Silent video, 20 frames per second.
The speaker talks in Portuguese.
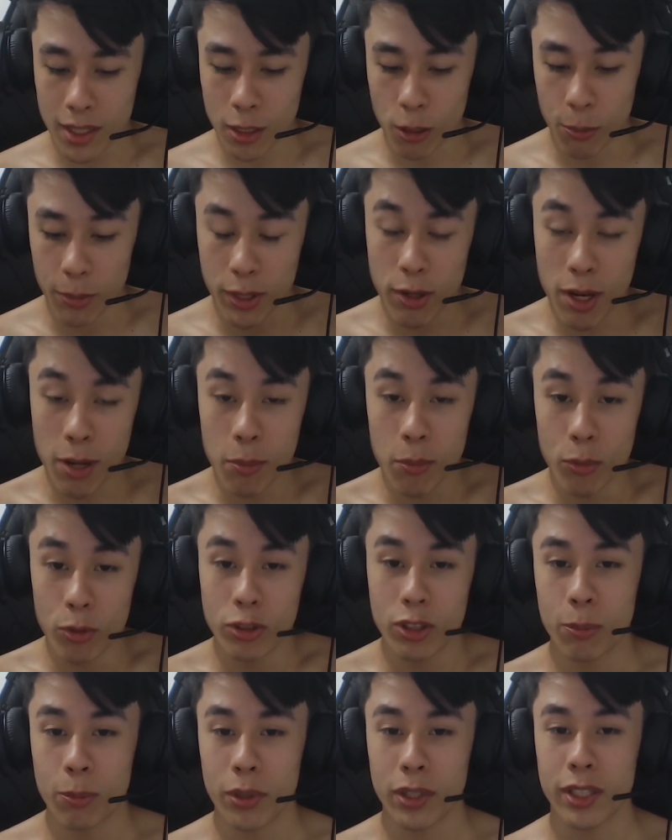Então, o minion é
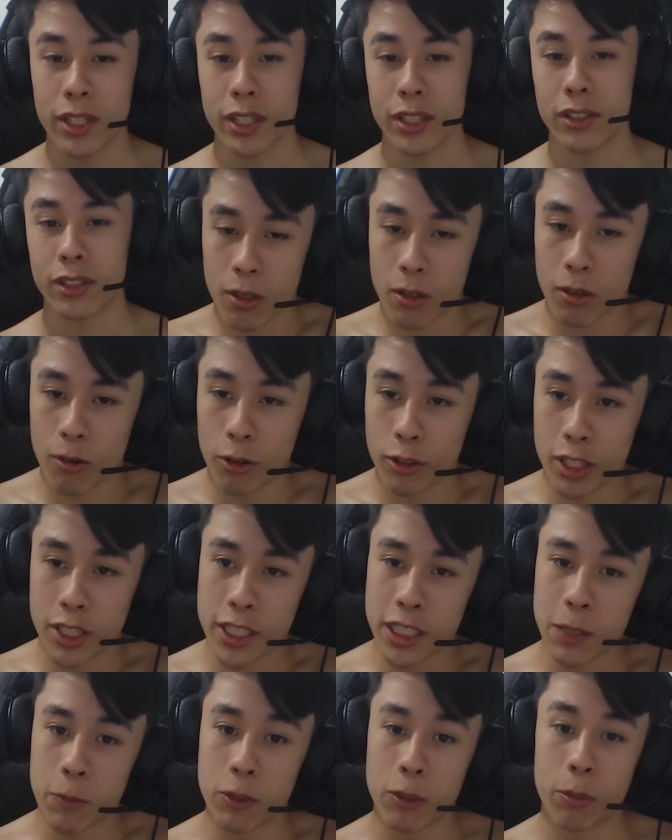muito importante. Outra
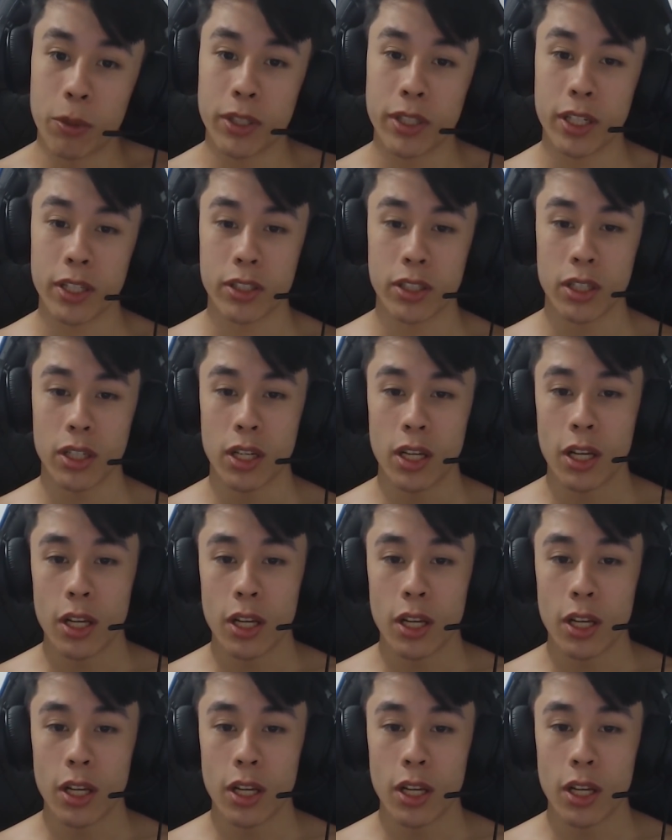dica muito importante.